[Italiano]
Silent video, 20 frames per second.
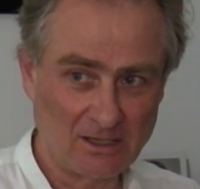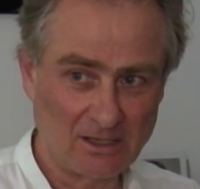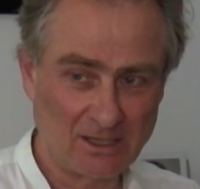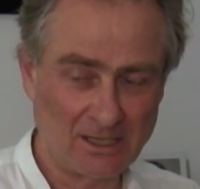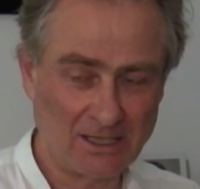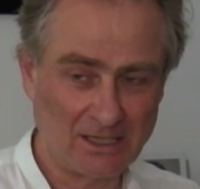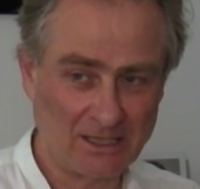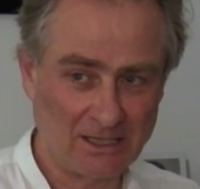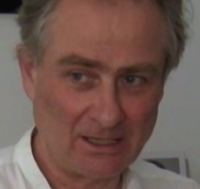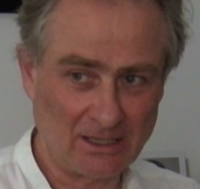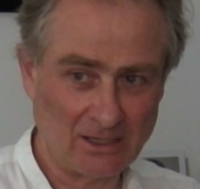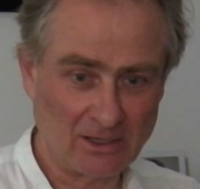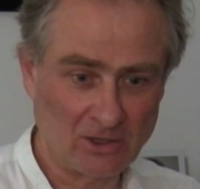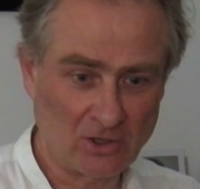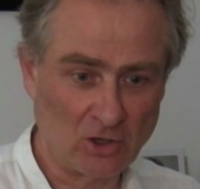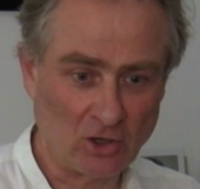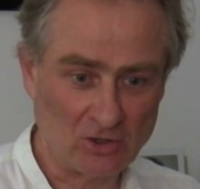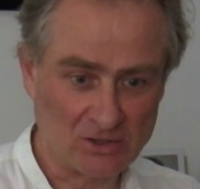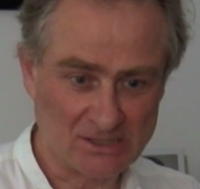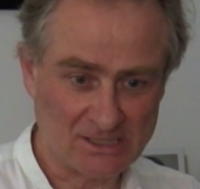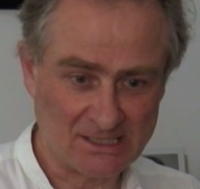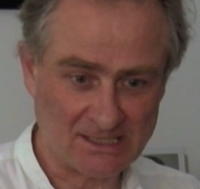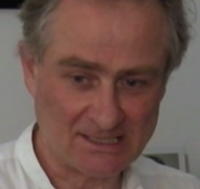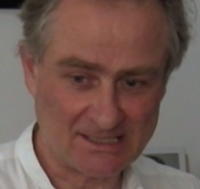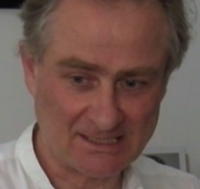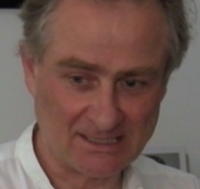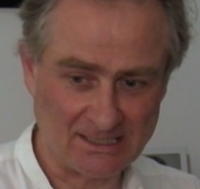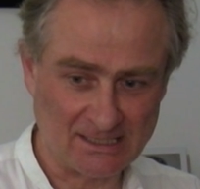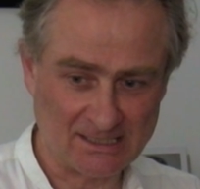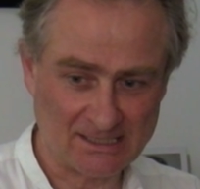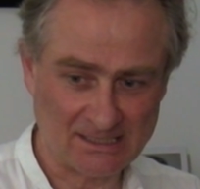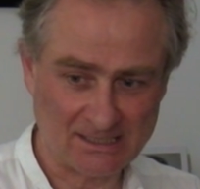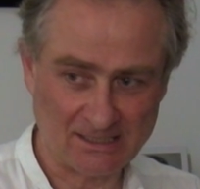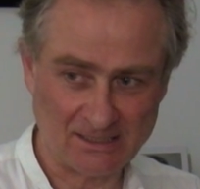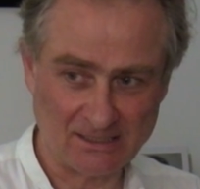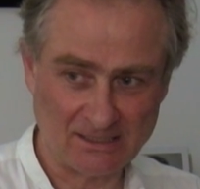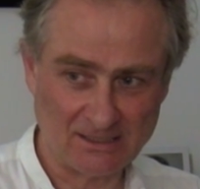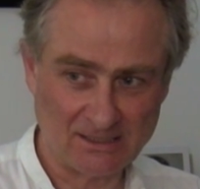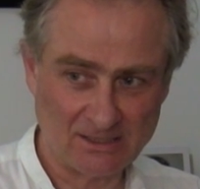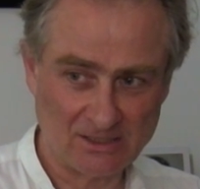che cose
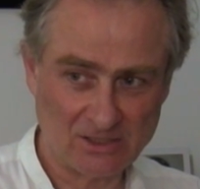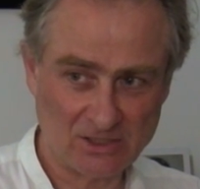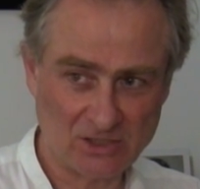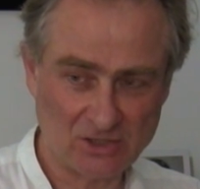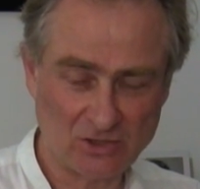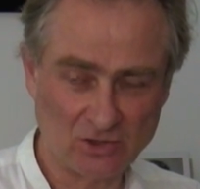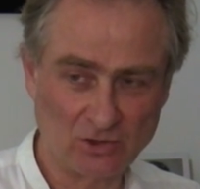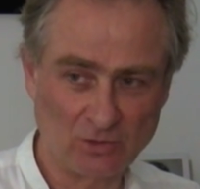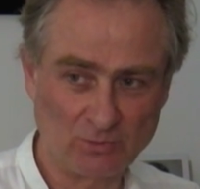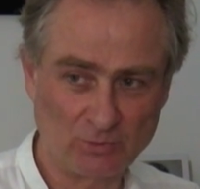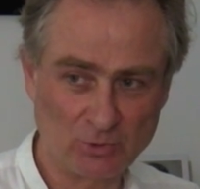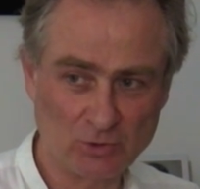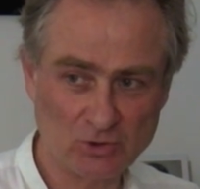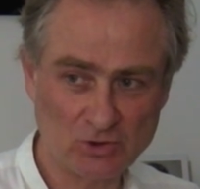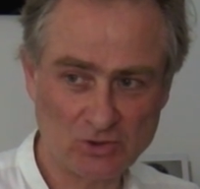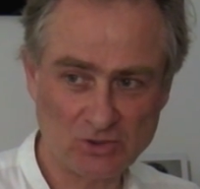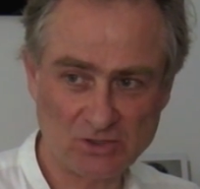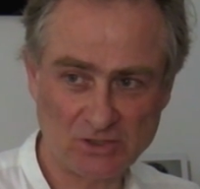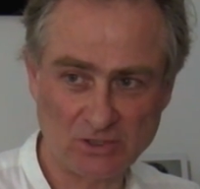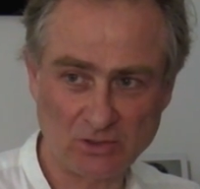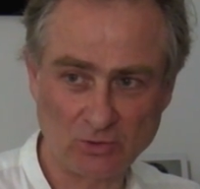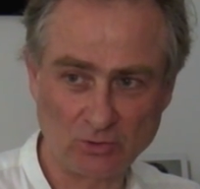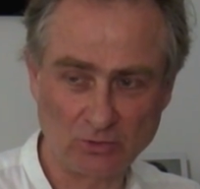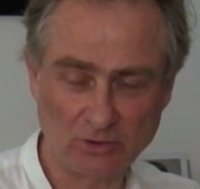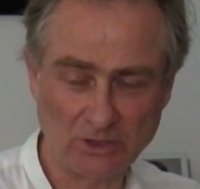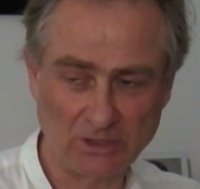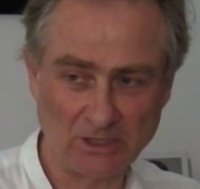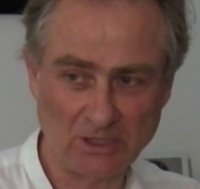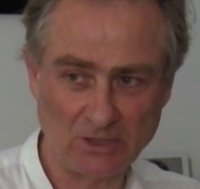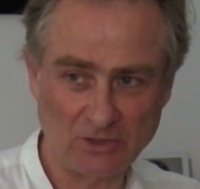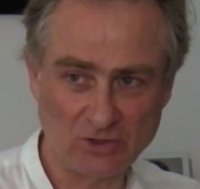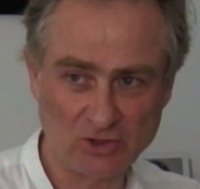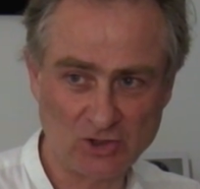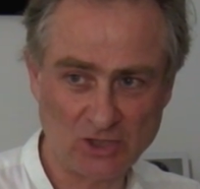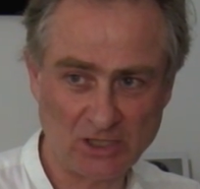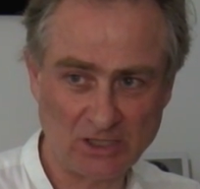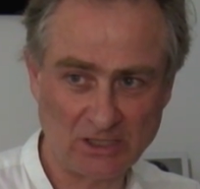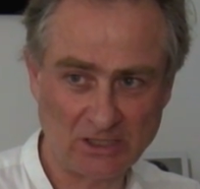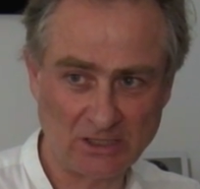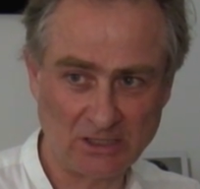stesse, ci sono più sostituti degli
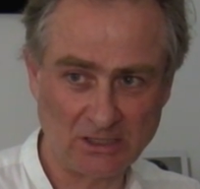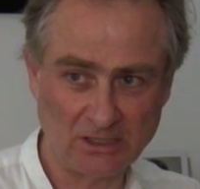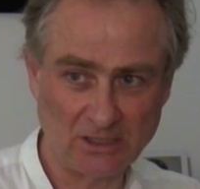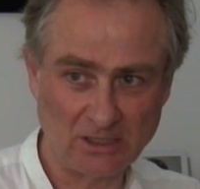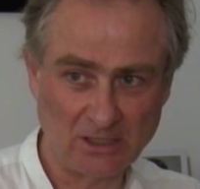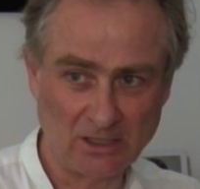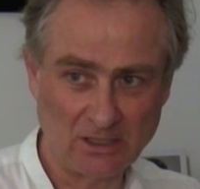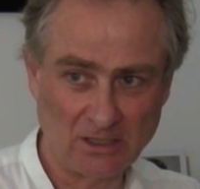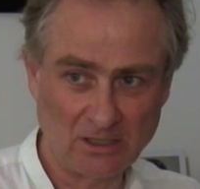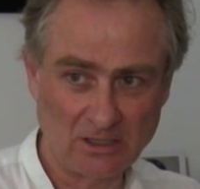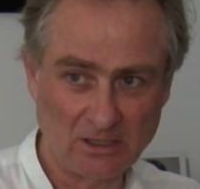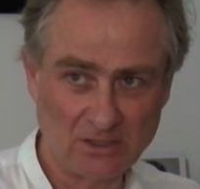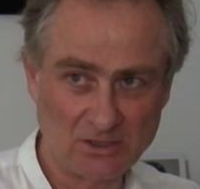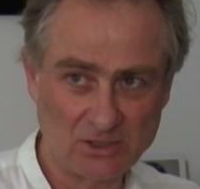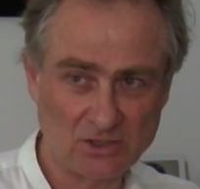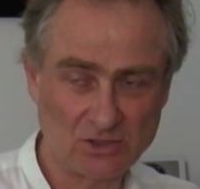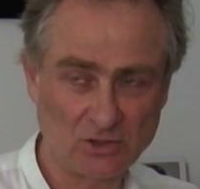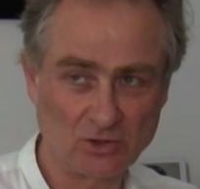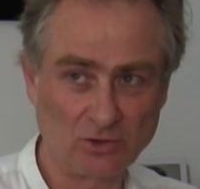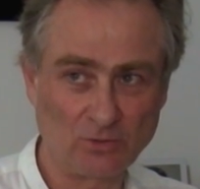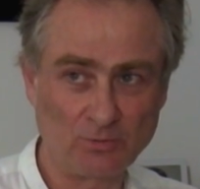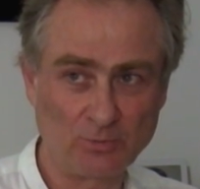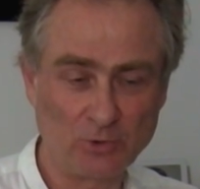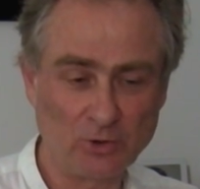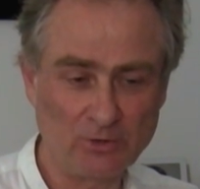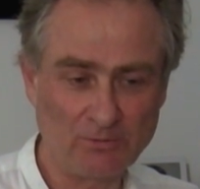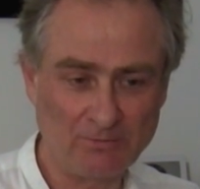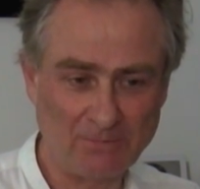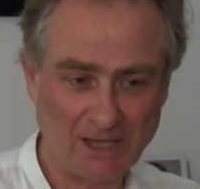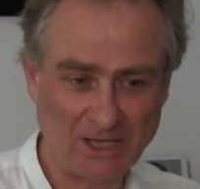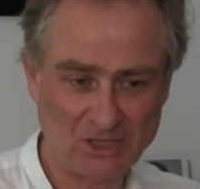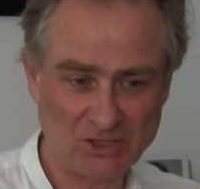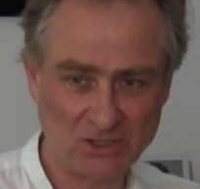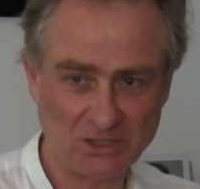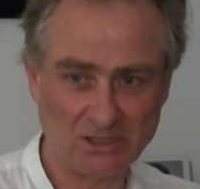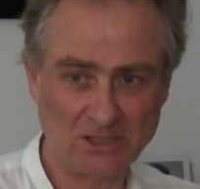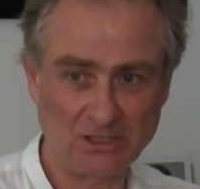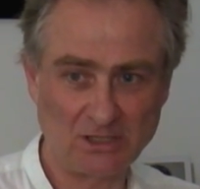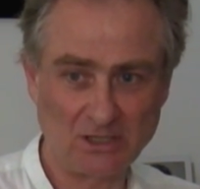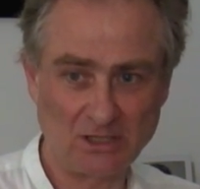oggetti, ci sono più
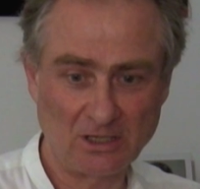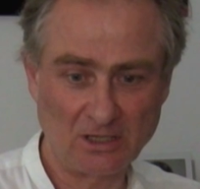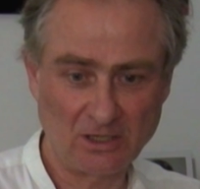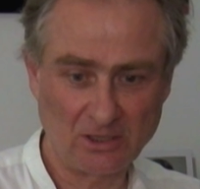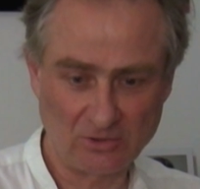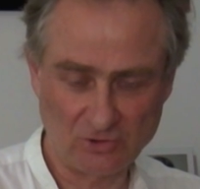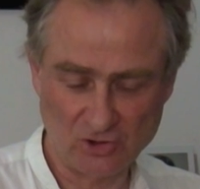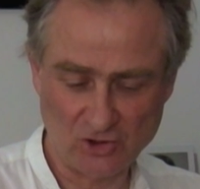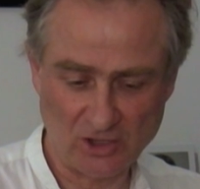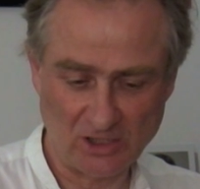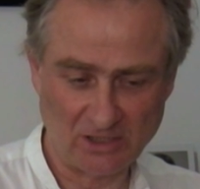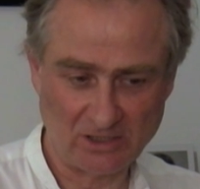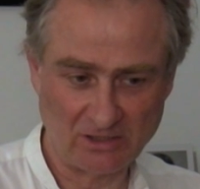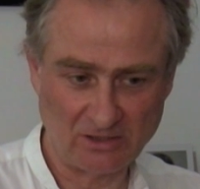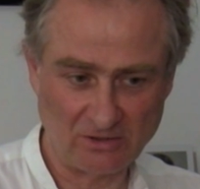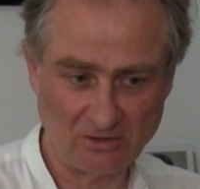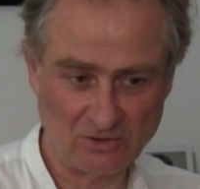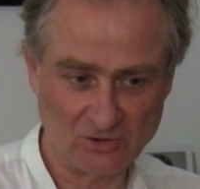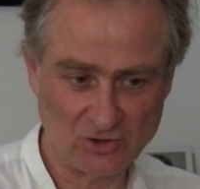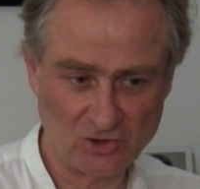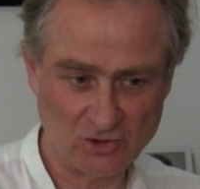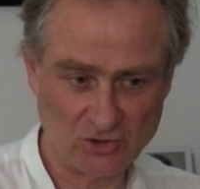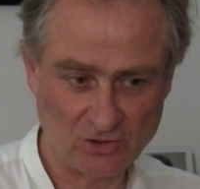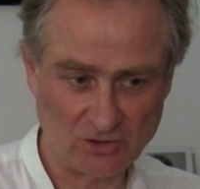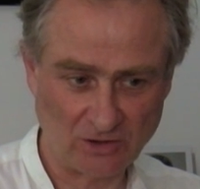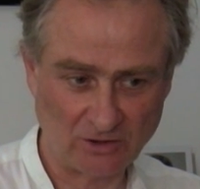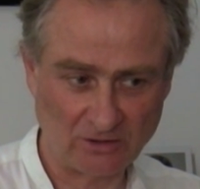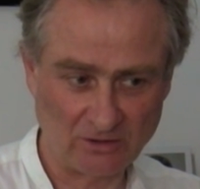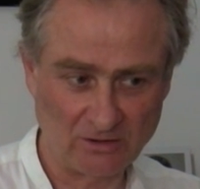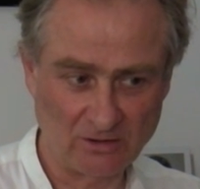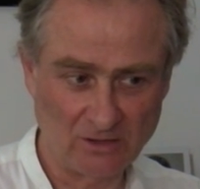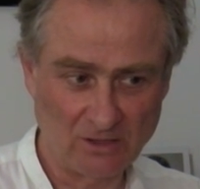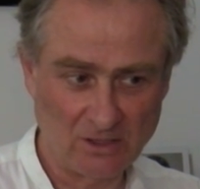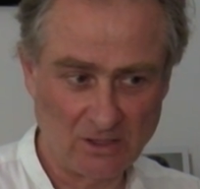immagini che oggetti oggigiorno.